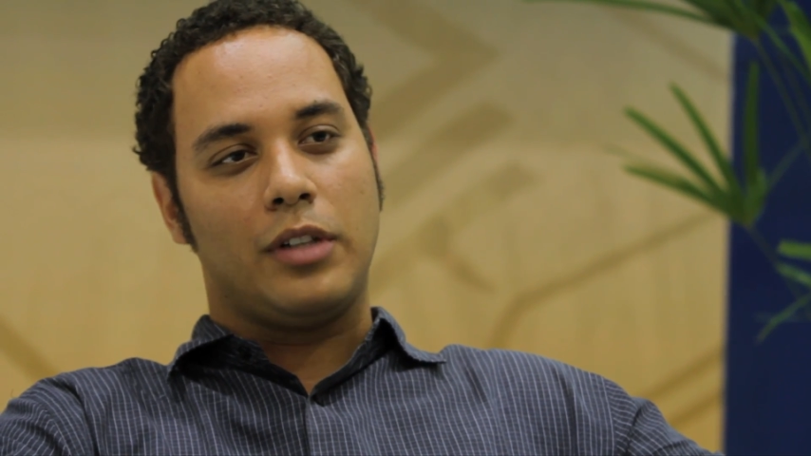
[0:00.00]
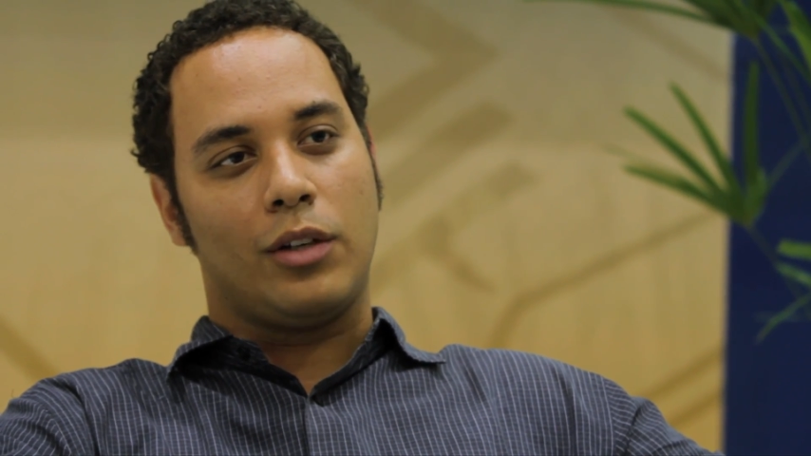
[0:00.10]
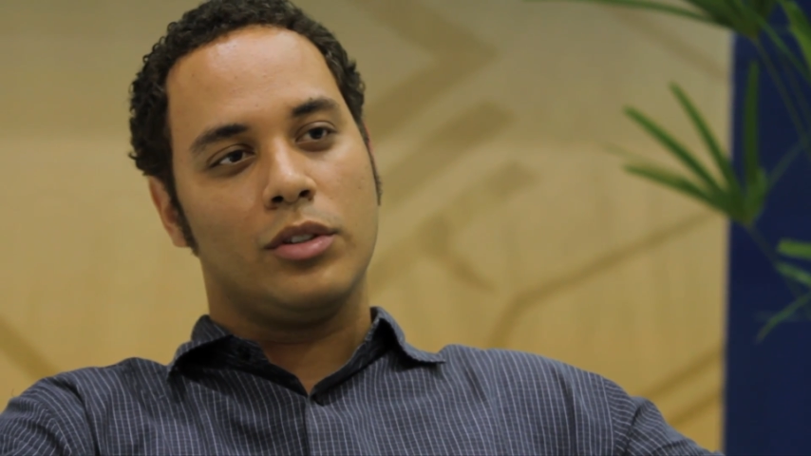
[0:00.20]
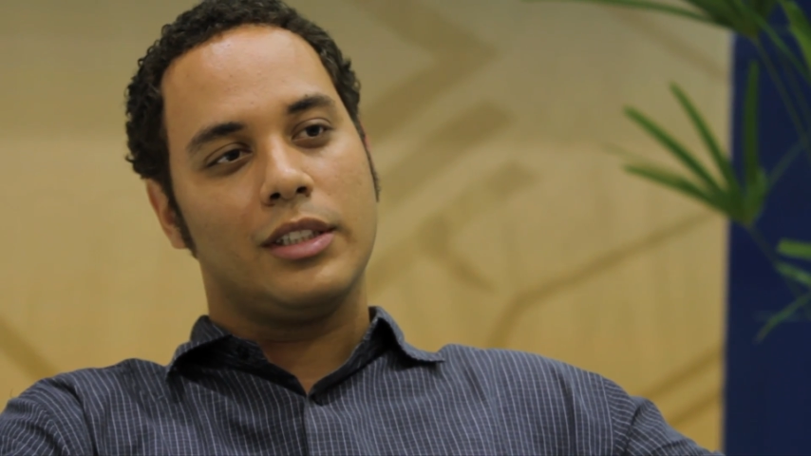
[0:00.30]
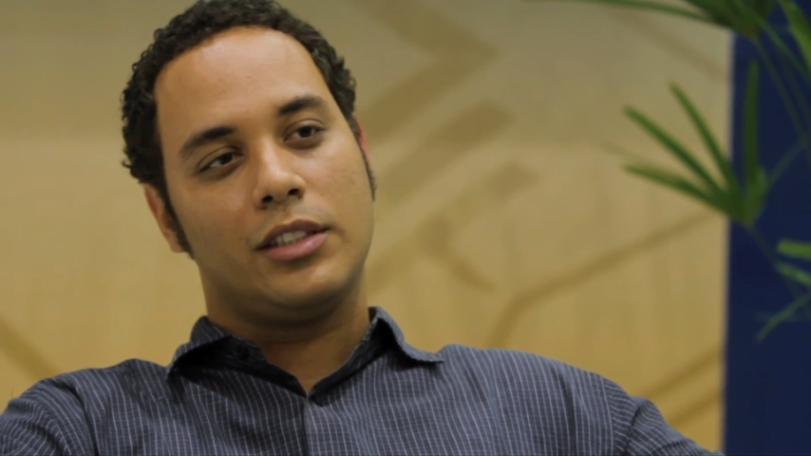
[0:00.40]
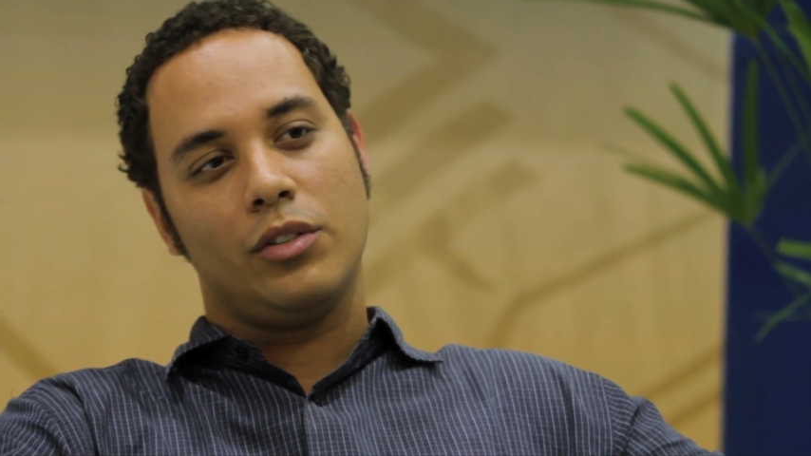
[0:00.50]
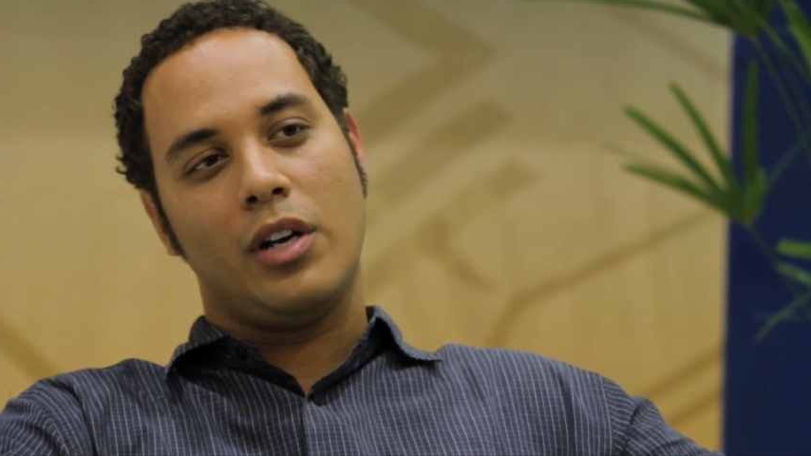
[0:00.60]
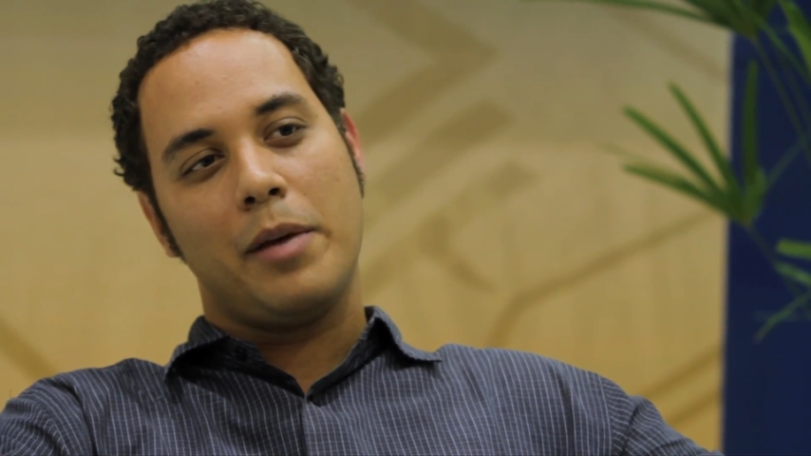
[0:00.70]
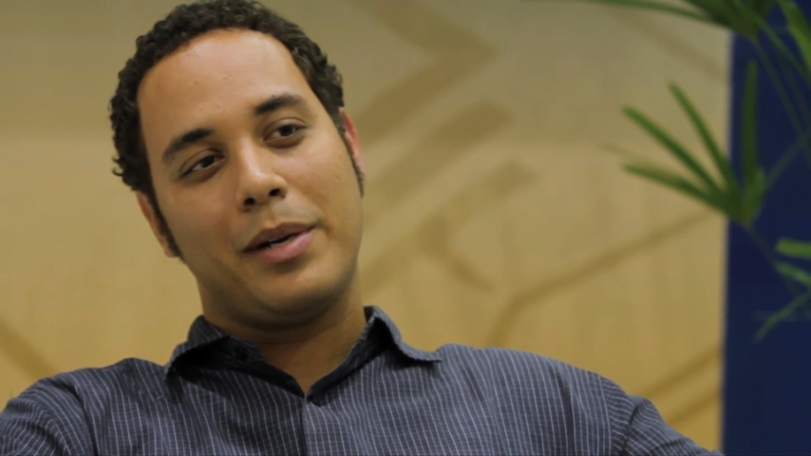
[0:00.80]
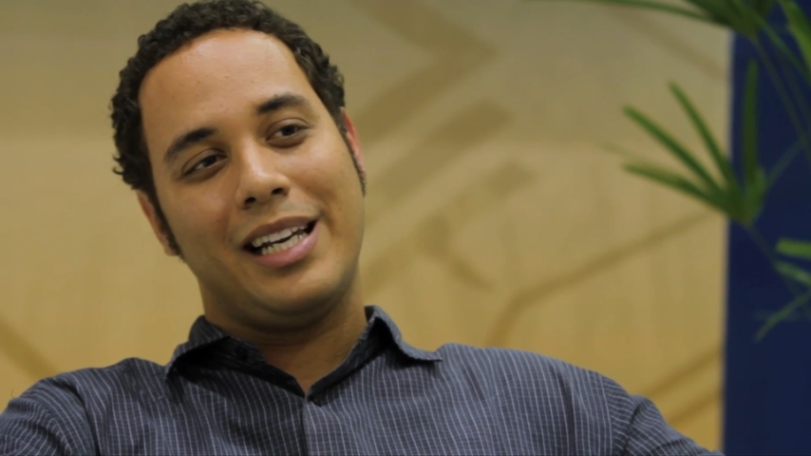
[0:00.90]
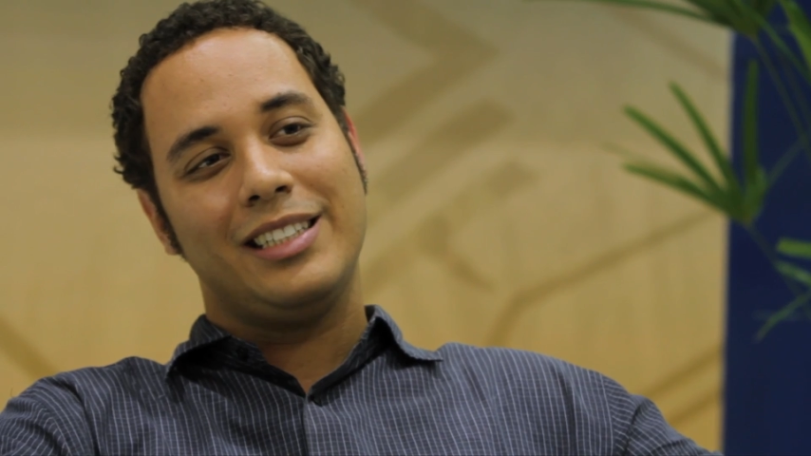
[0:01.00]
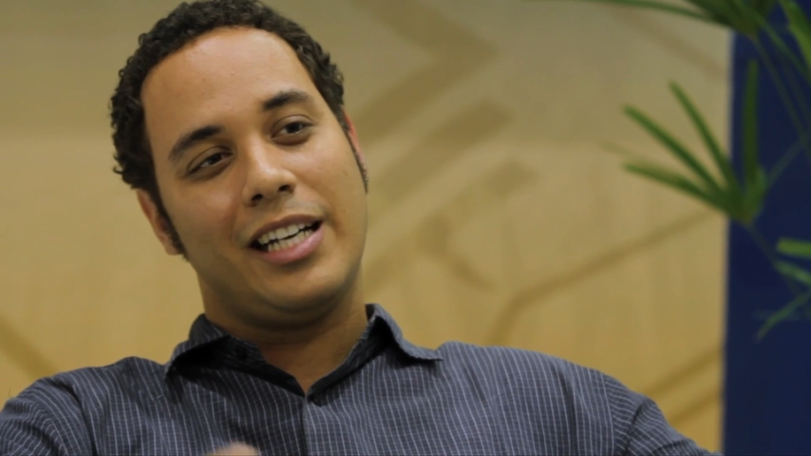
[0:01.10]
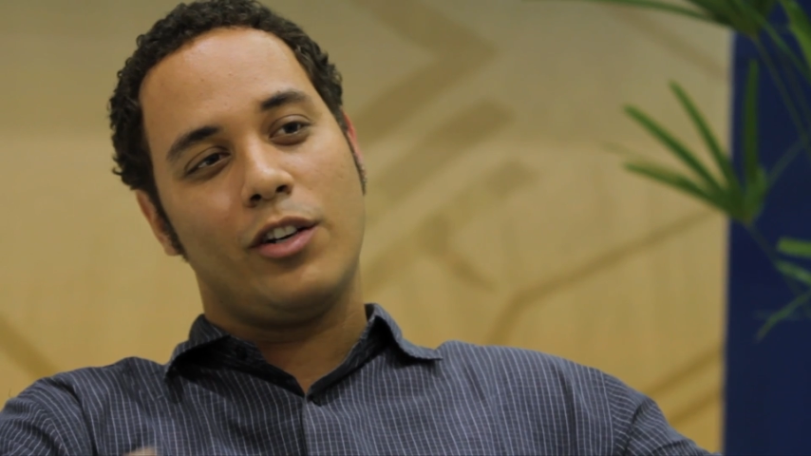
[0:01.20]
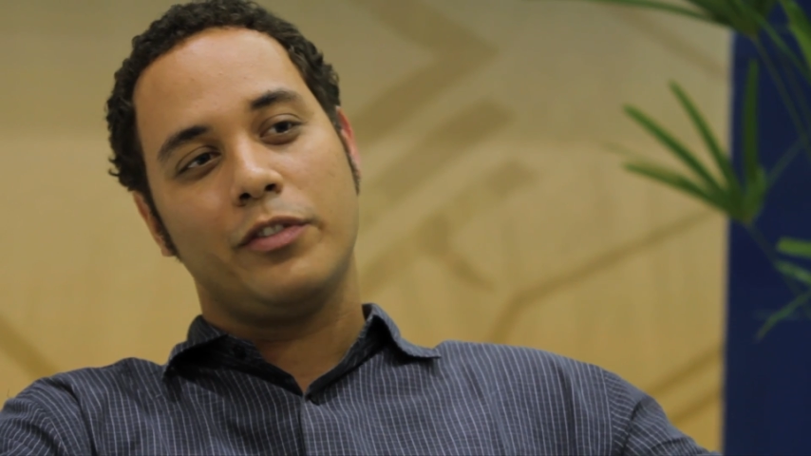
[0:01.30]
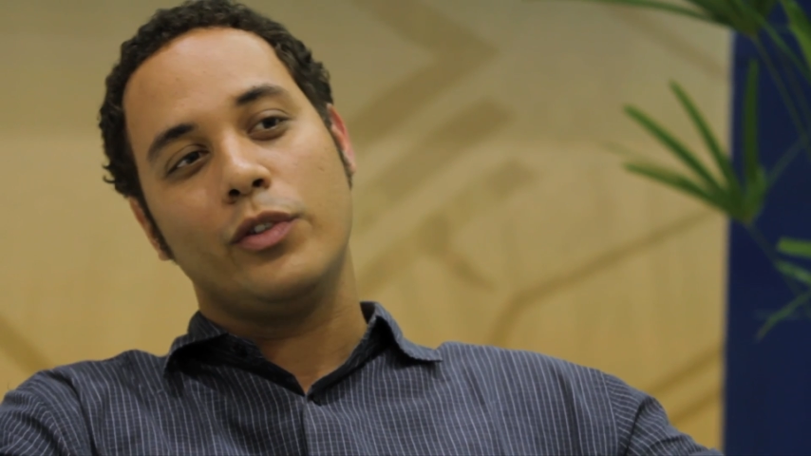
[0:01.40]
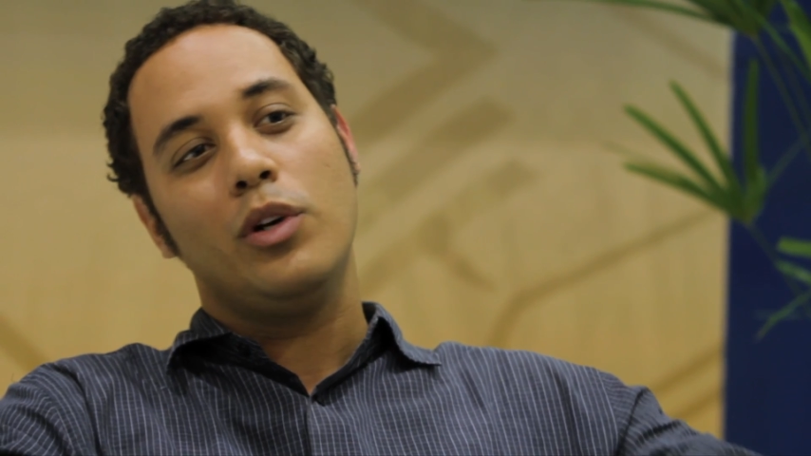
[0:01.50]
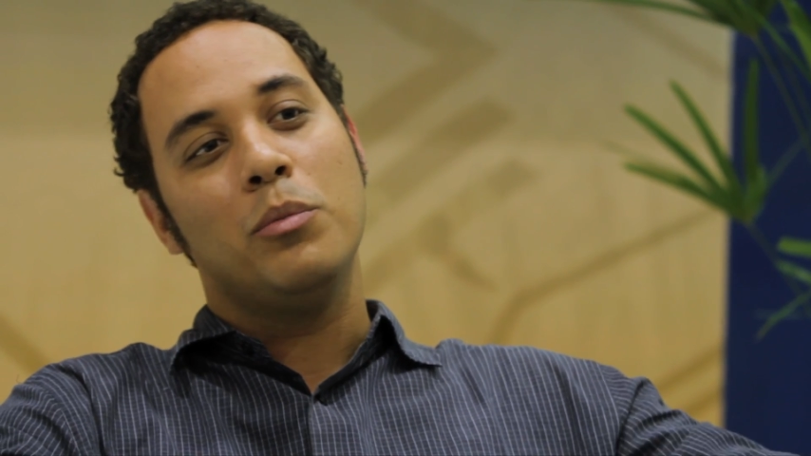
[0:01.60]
aconteceu numa época que ele já era uma figura